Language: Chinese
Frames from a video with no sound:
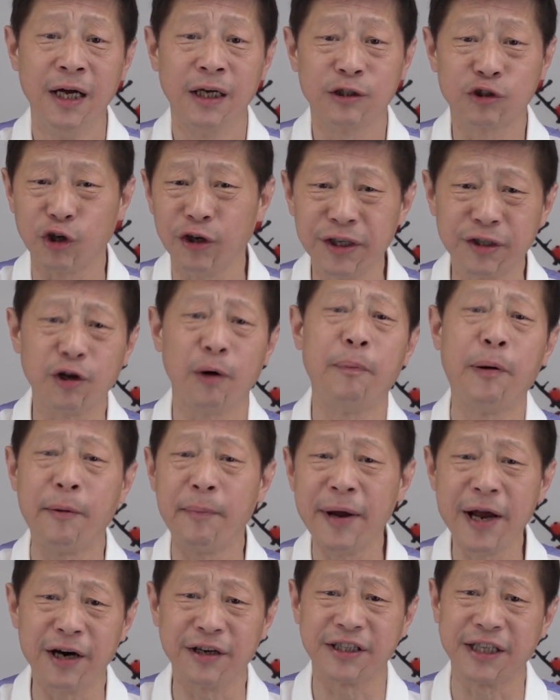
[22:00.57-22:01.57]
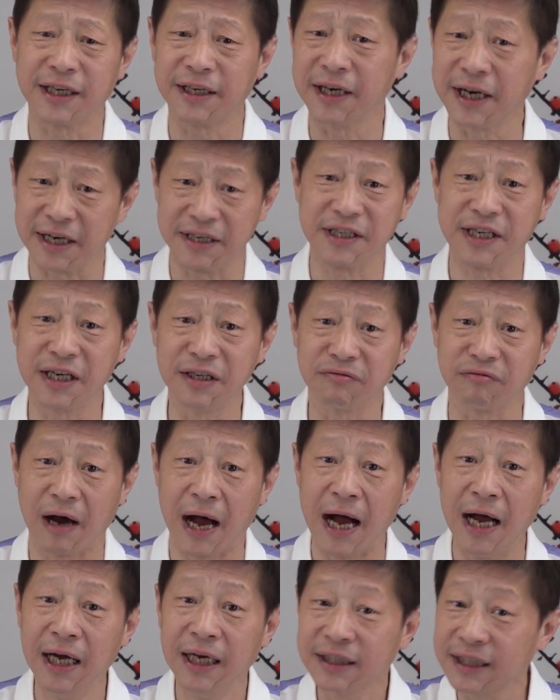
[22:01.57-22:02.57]
所以说，蓬佩奥讲得很清楚
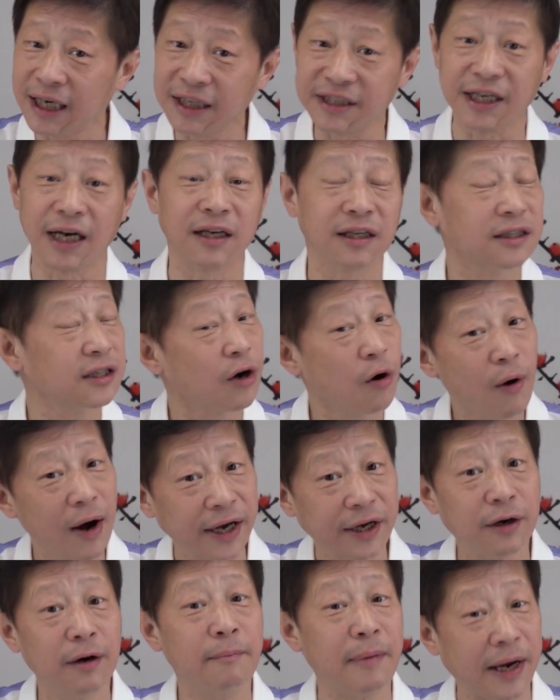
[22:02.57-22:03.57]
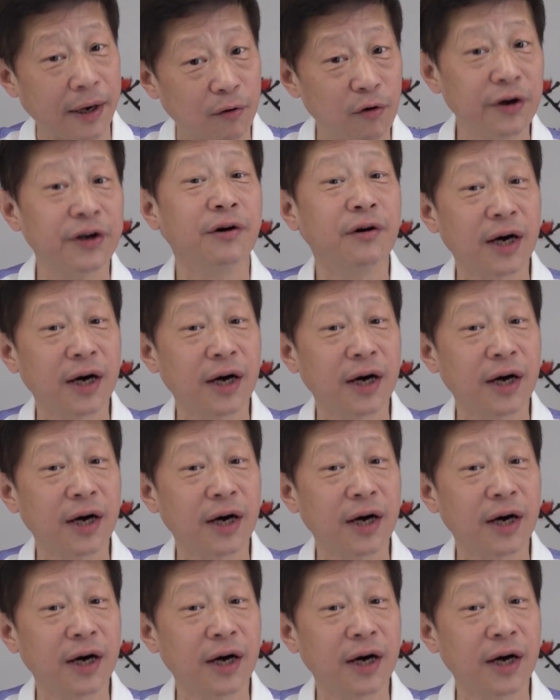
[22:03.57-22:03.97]
啊。他讲了这个话以后，美国有